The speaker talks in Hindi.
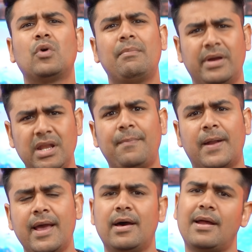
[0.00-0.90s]
पूरा महीना
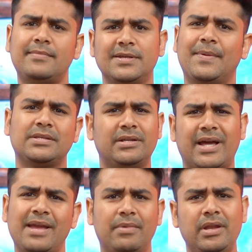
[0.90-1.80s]
पड़ा है आराम से पैसे
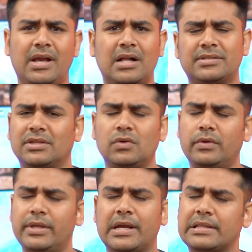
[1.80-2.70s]
टाइम है निकाल सकते हो
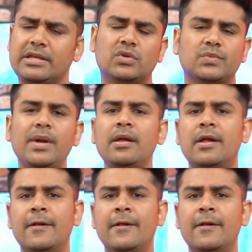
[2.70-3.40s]
कोई दिक्कत नहीं है उसमें